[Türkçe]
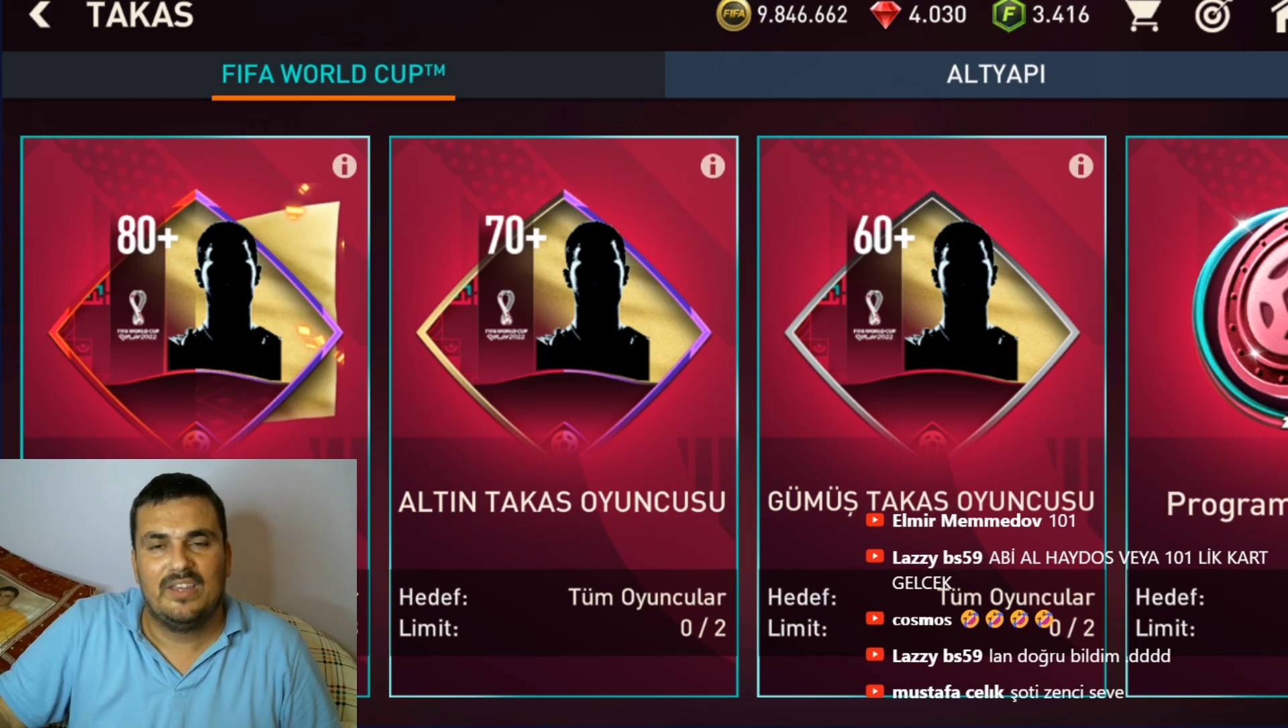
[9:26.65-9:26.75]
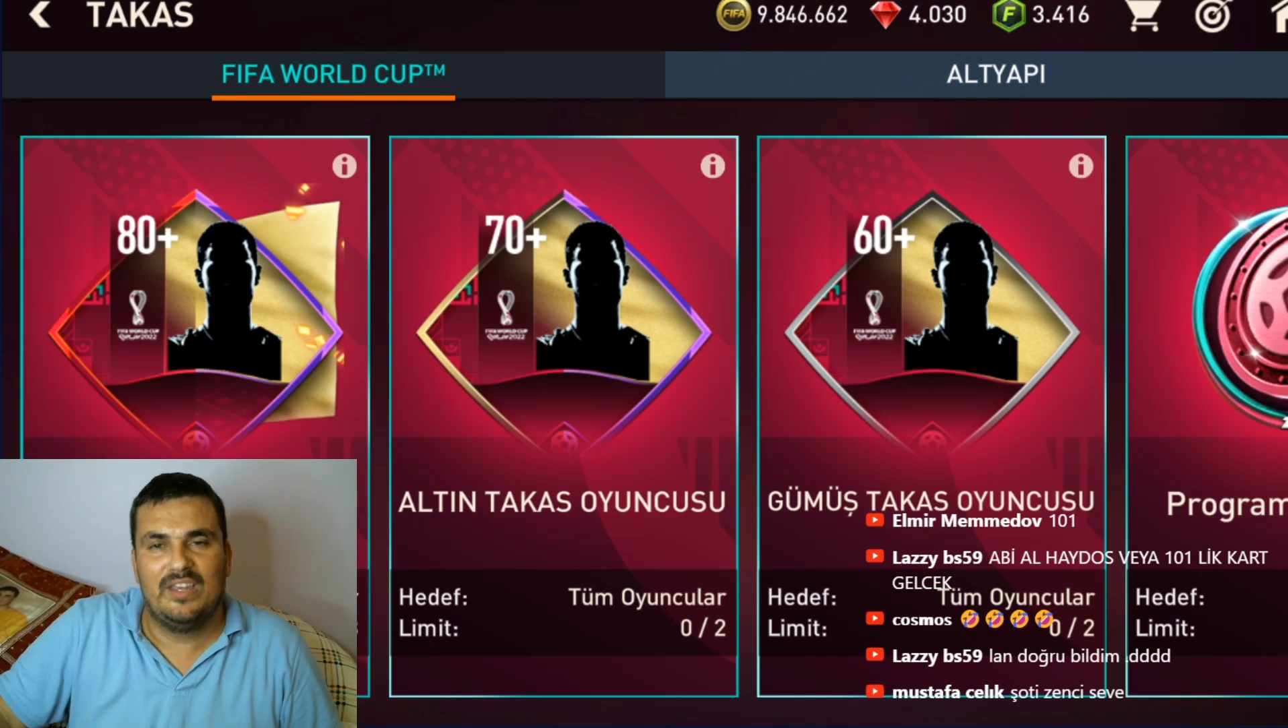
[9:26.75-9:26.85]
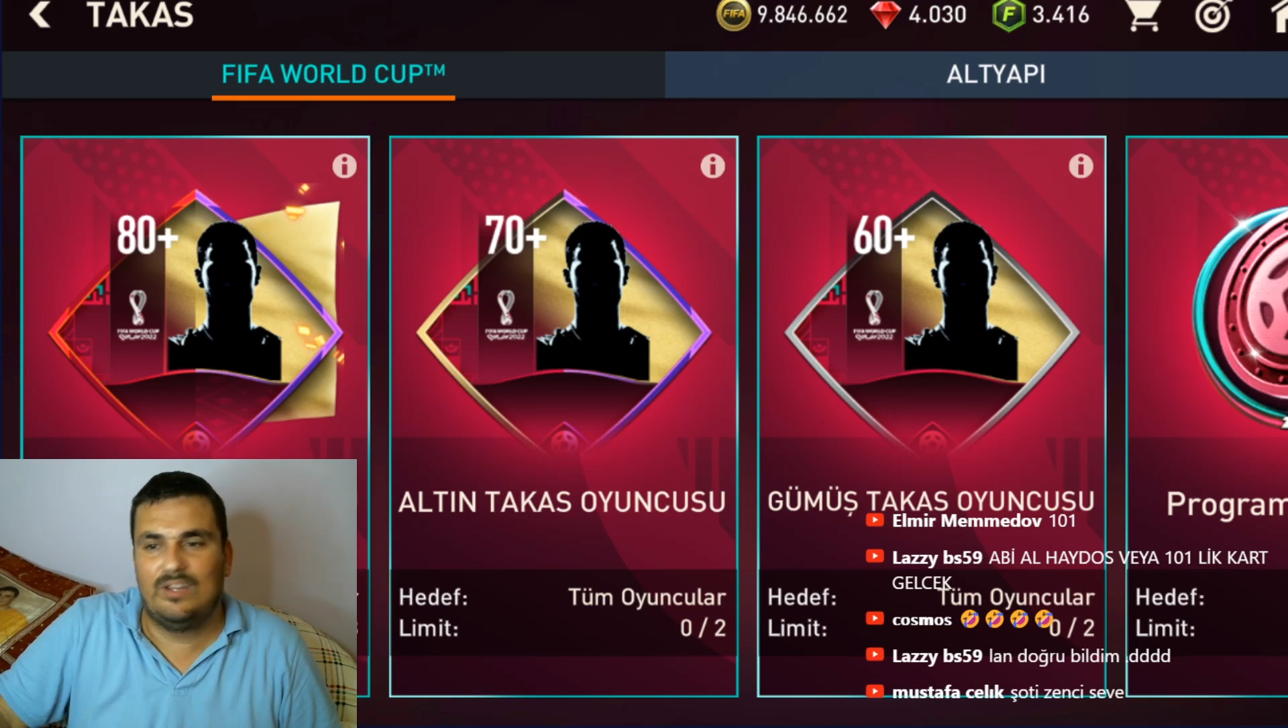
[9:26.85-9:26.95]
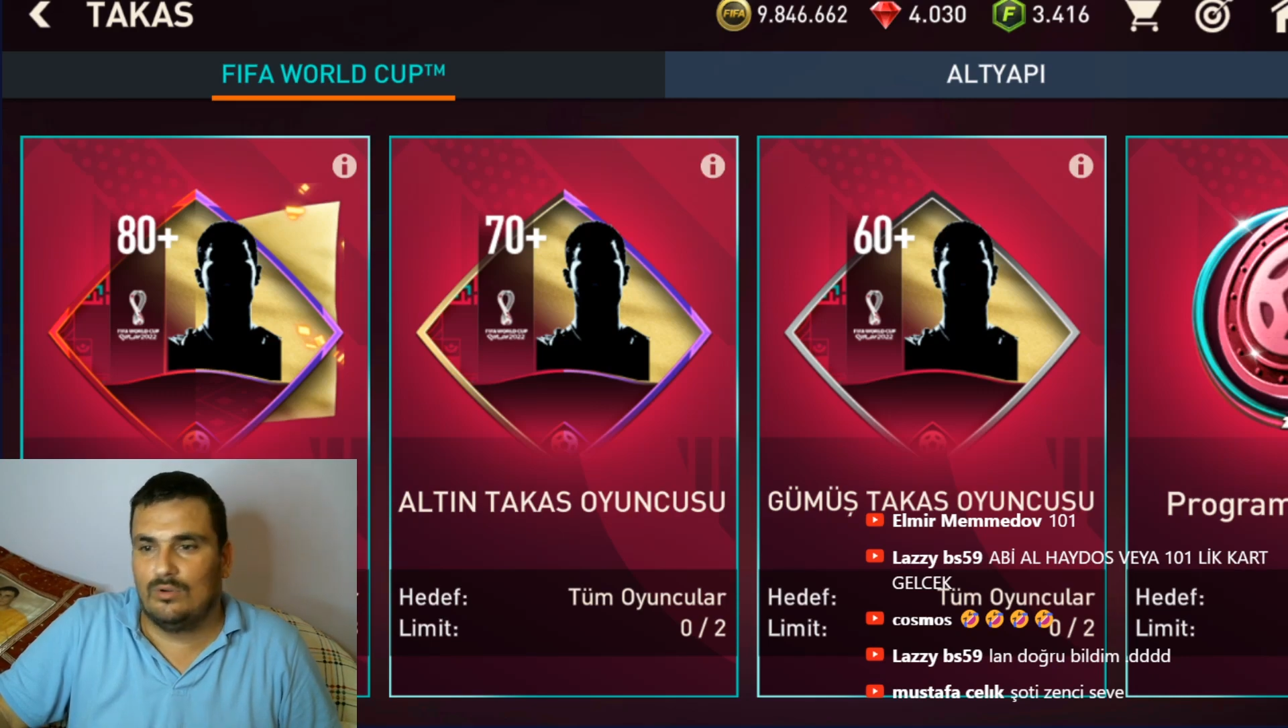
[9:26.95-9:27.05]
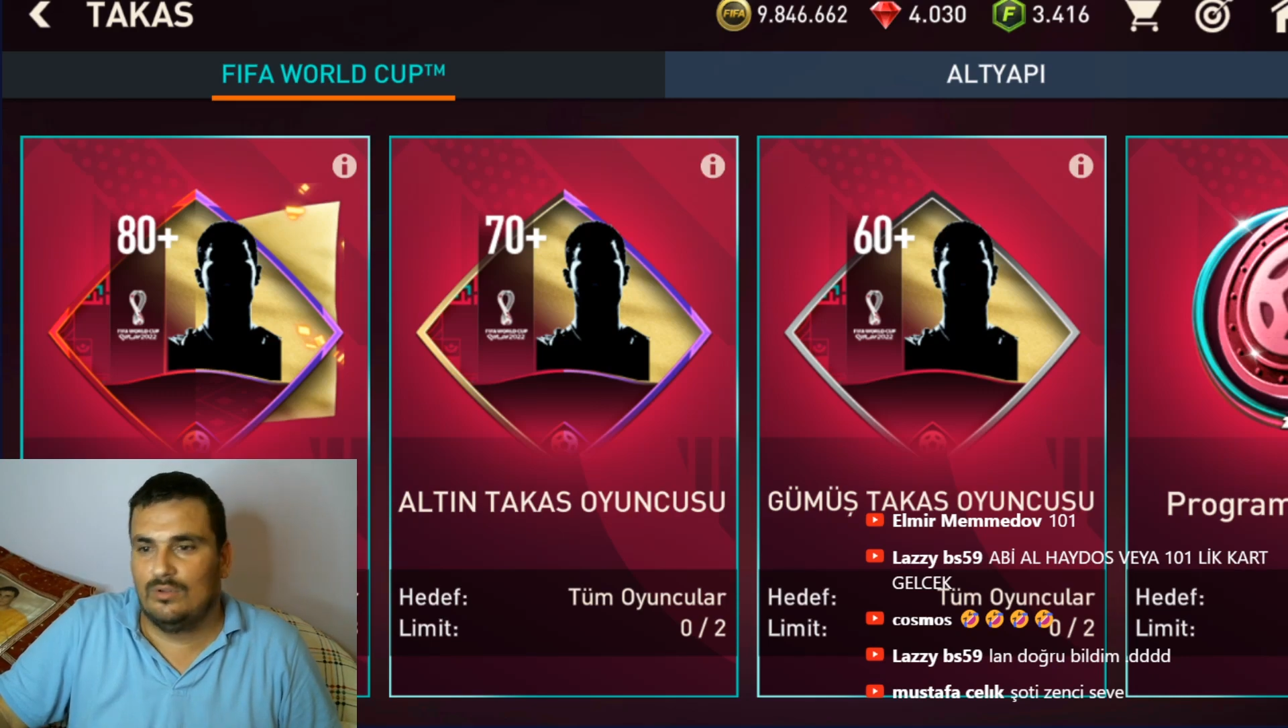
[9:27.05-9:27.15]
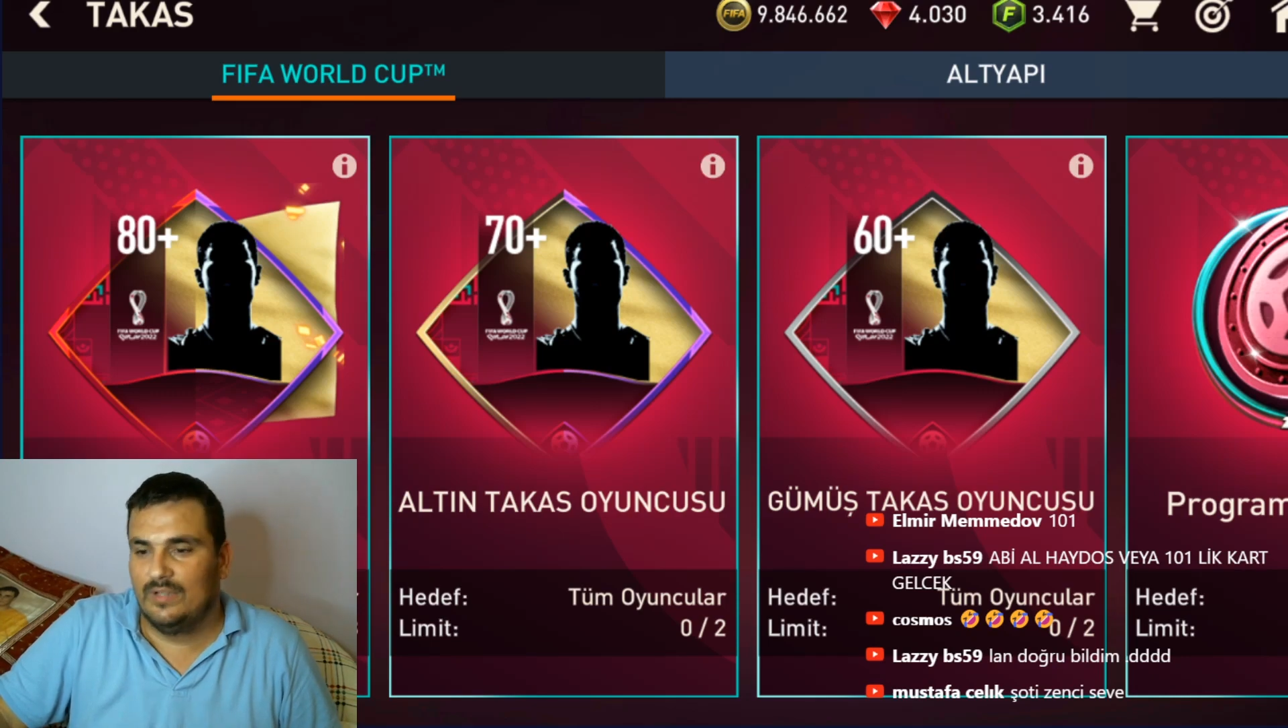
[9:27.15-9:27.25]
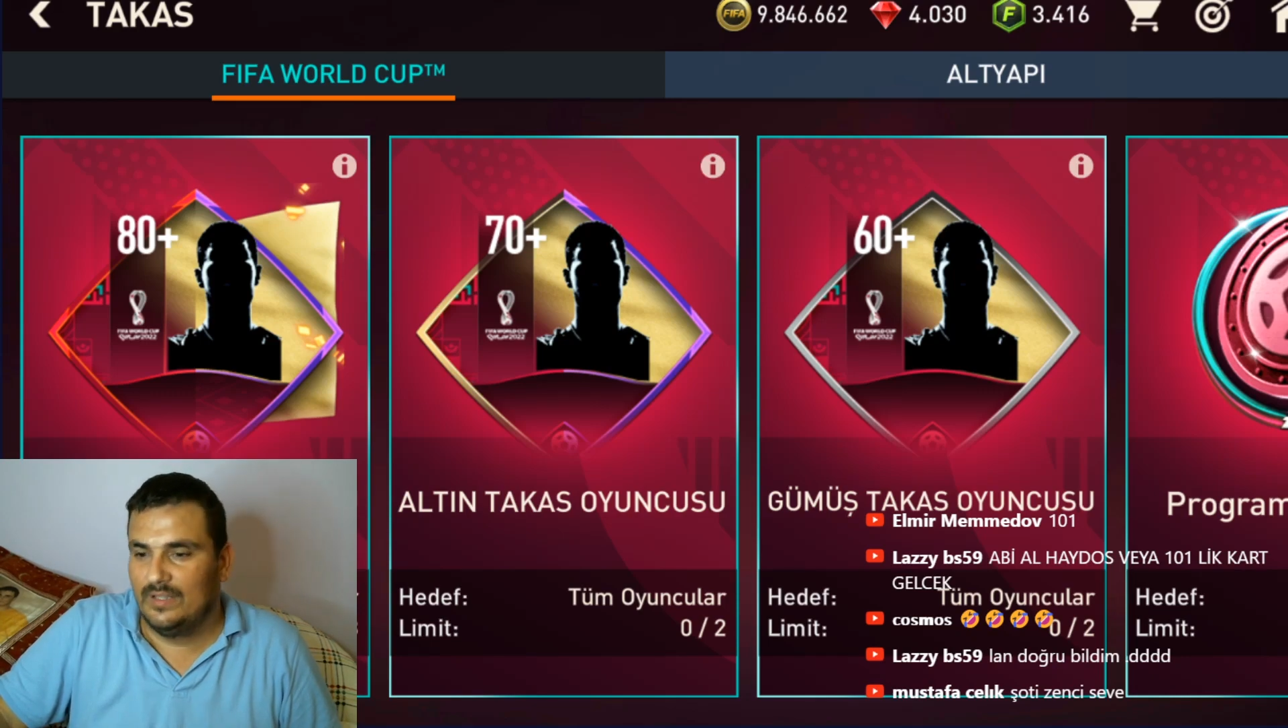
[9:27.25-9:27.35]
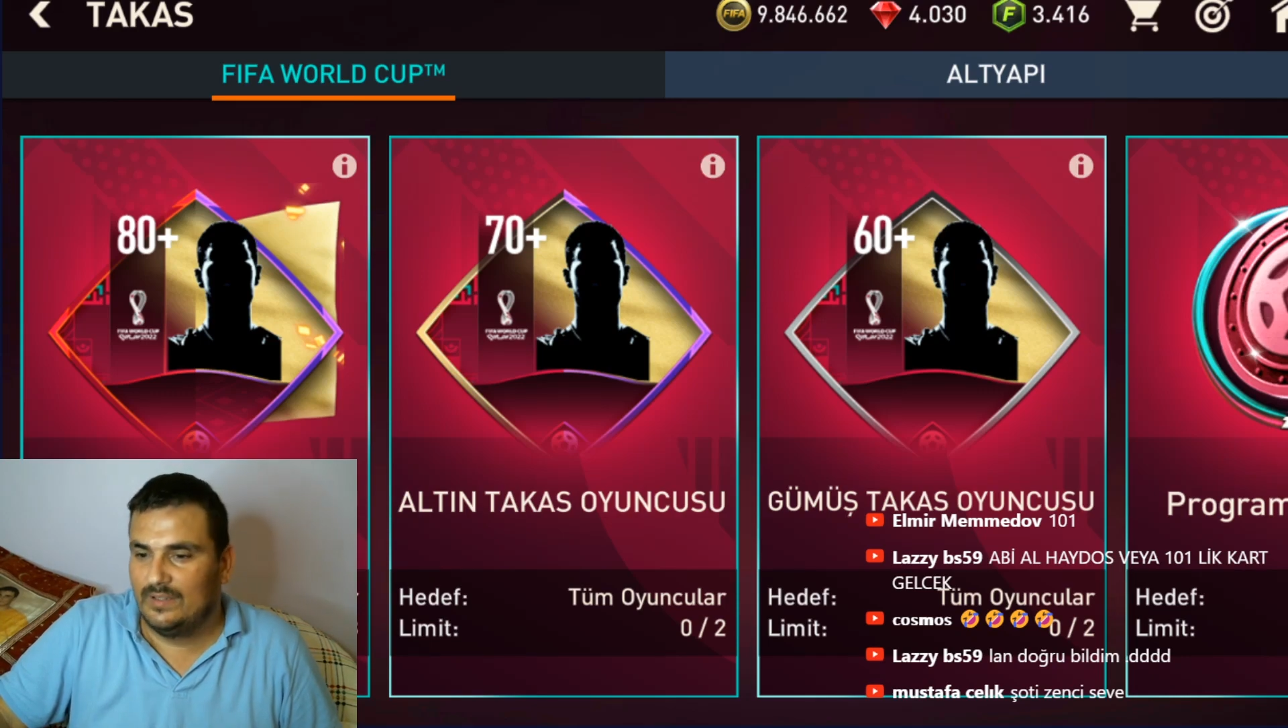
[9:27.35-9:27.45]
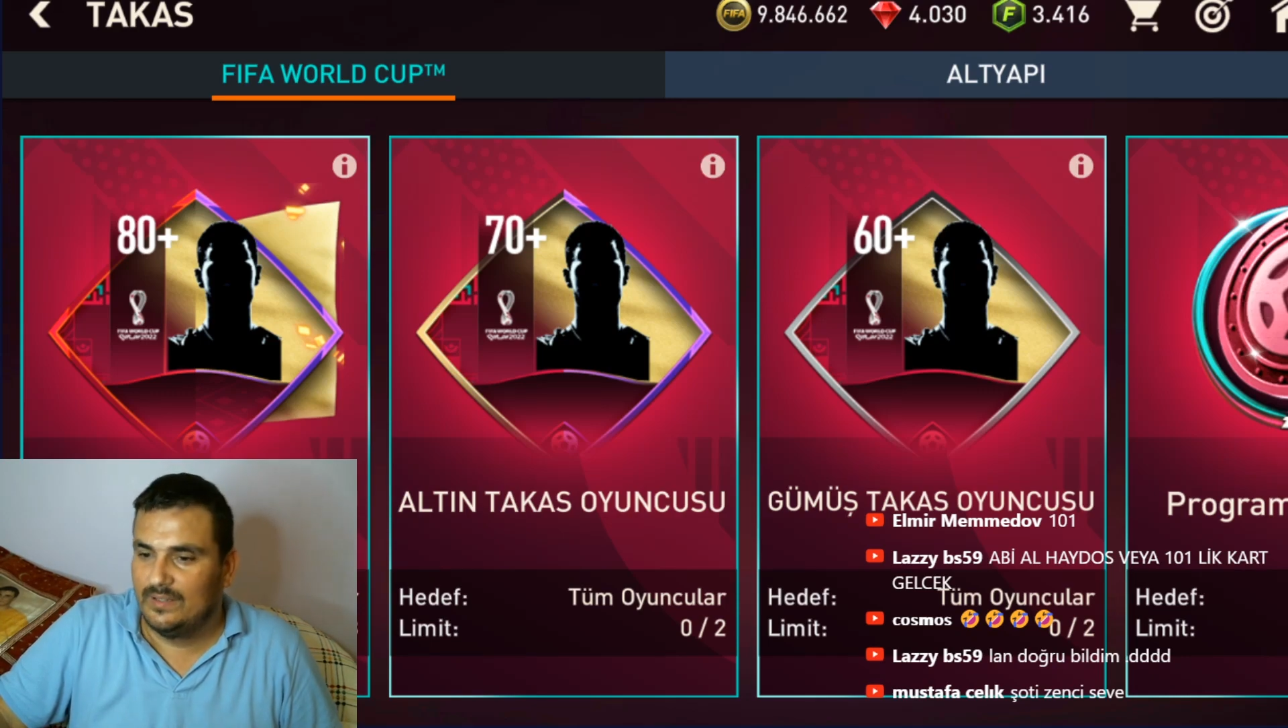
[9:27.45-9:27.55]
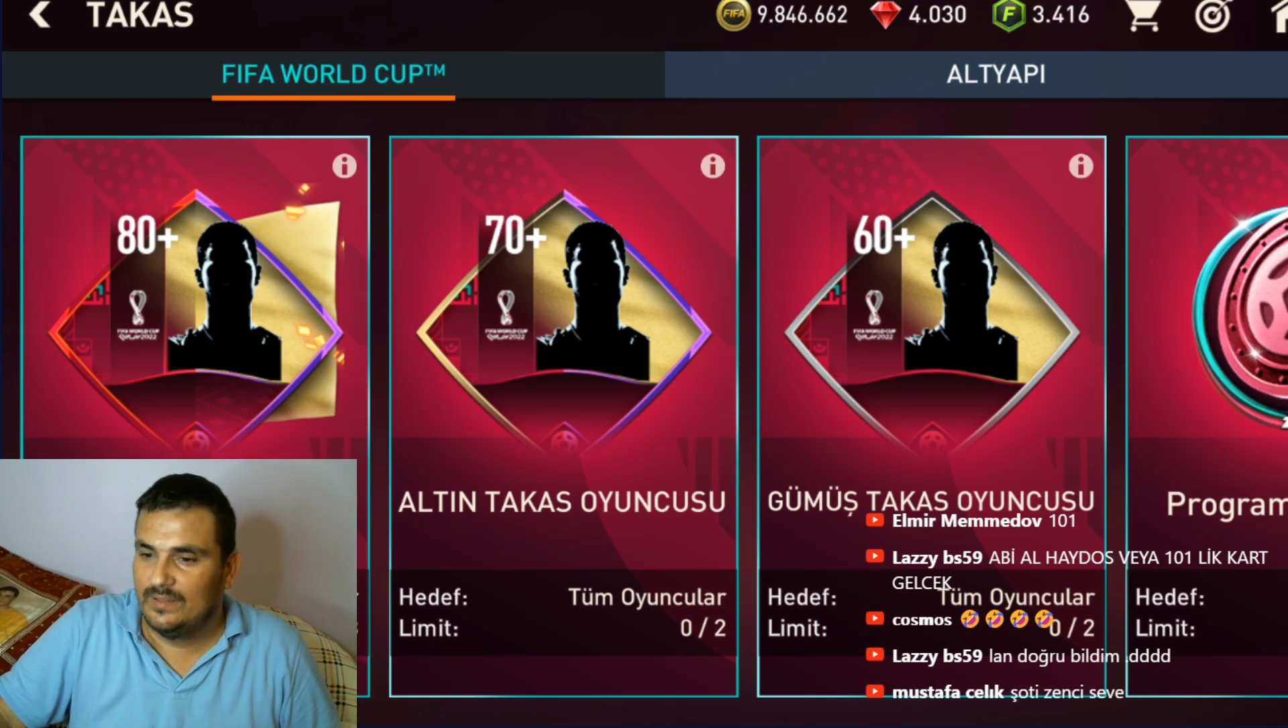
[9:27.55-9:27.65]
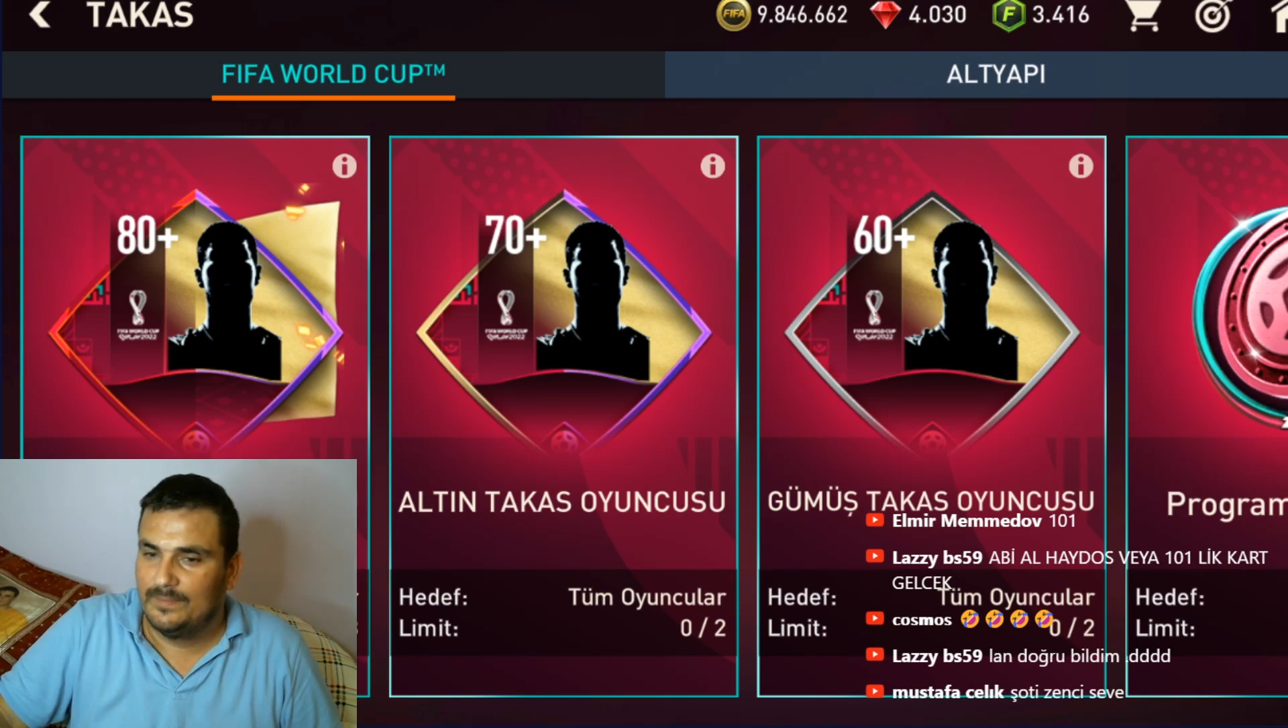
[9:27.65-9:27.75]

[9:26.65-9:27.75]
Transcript: İt oğlu it.